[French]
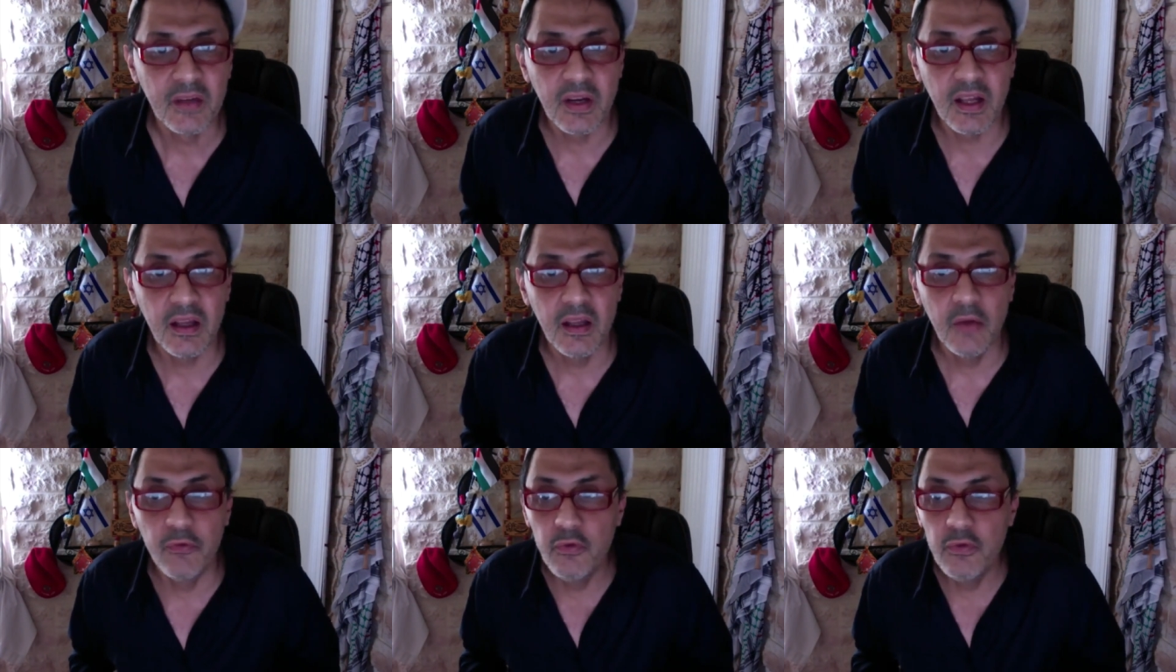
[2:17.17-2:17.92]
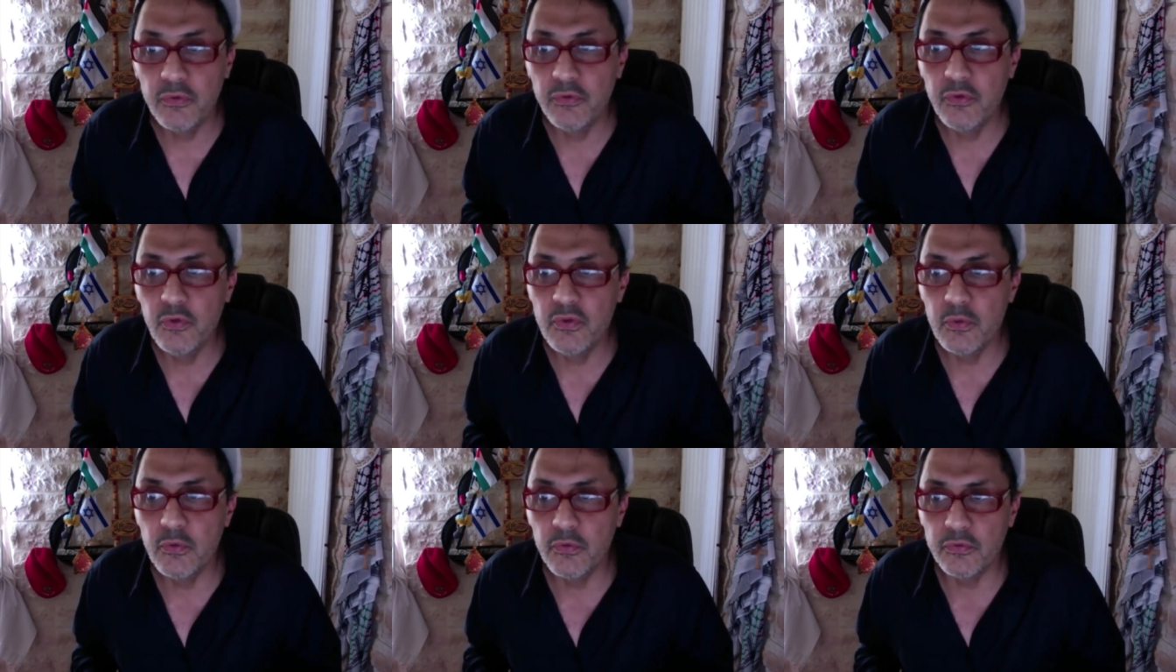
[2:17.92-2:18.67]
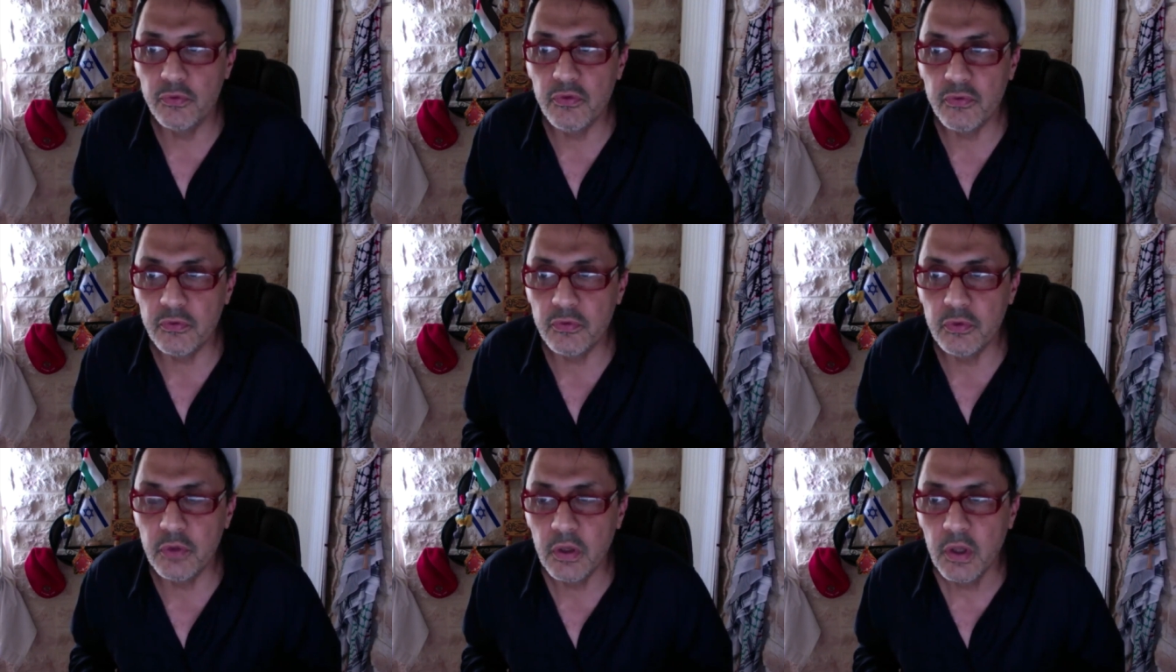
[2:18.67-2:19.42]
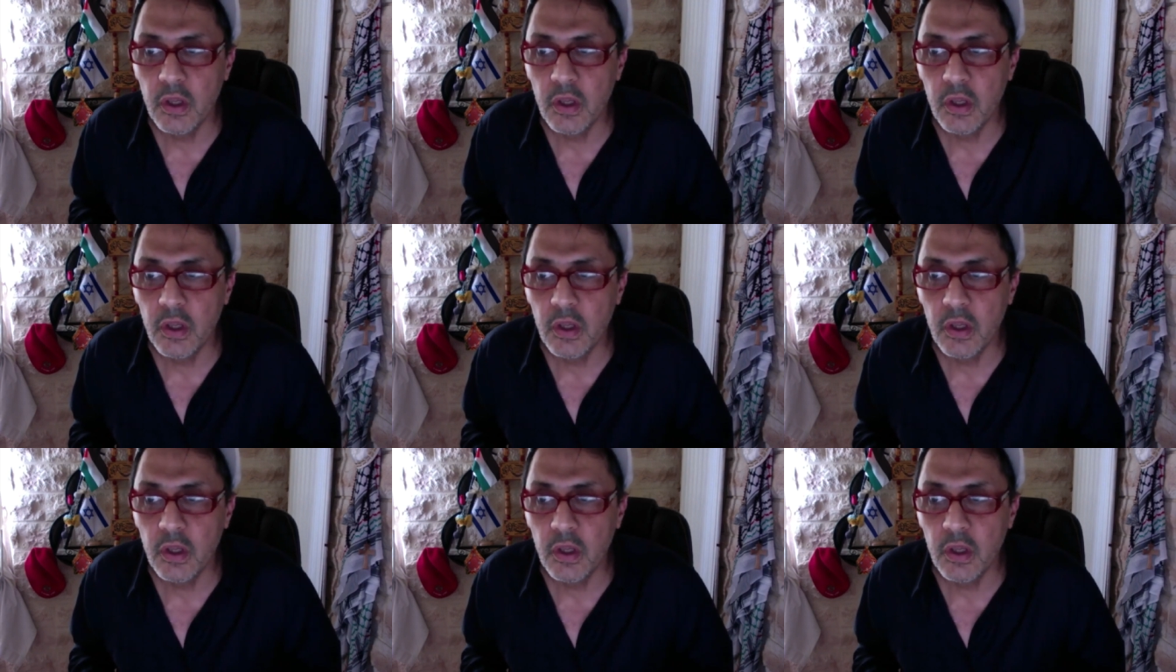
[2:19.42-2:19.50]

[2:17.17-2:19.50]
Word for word: Voilà. Vous, vous, ne,